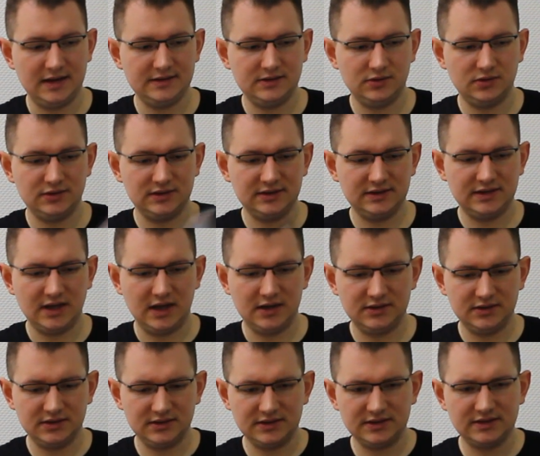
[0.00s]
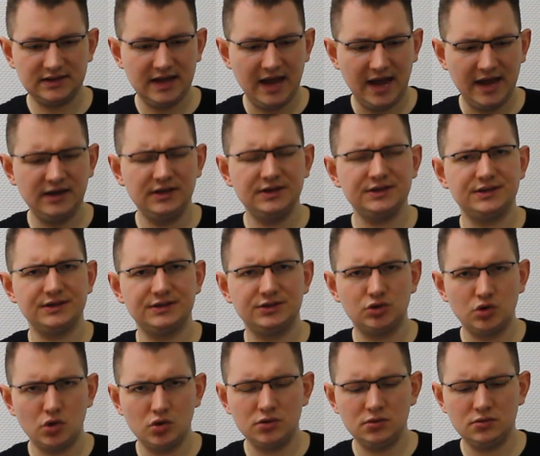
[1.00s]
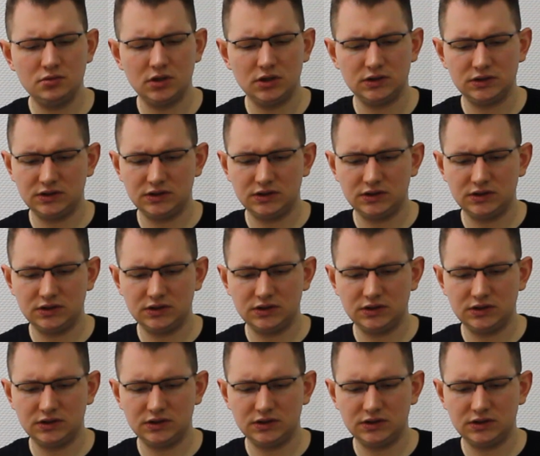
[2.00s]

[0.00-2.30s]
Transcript: Also es ist halt, es ist klein, es ist dünn,